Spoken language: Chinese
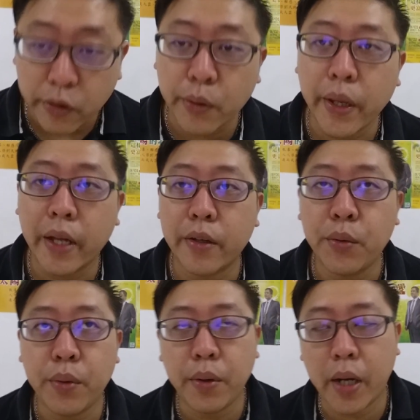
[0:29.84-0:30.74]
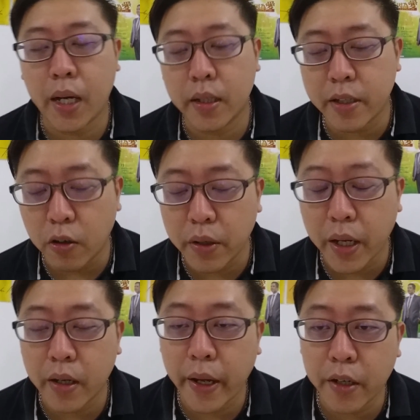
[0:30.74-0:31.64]
同样的话，同
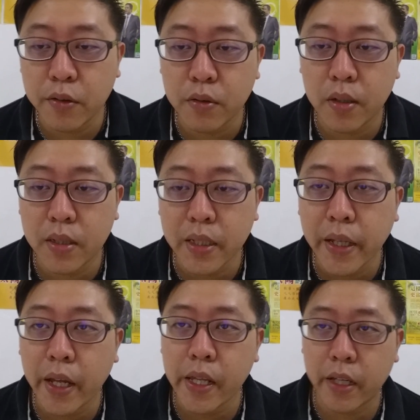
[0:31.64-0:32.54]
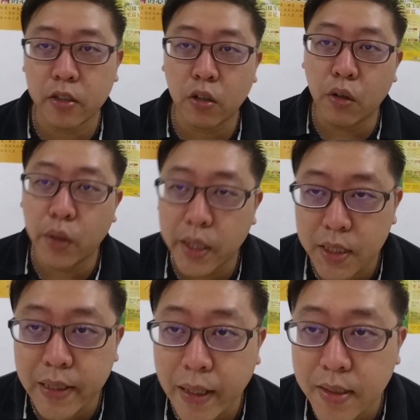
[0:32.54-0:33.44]
样，Andrew 今天也抽了
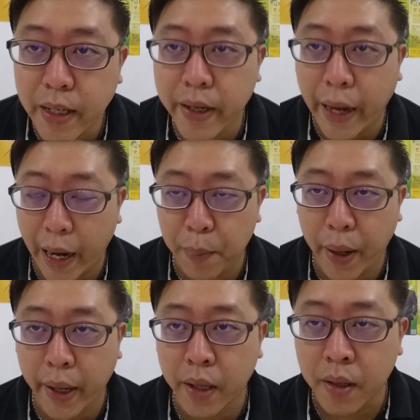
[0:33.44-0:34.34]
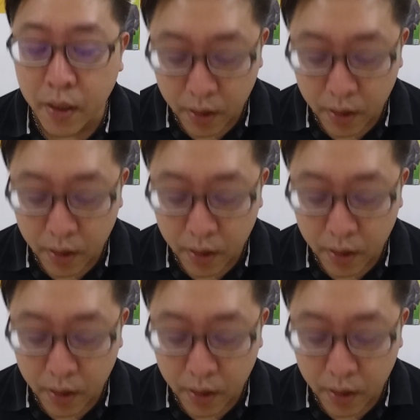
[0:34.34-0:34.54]
三张卡牌，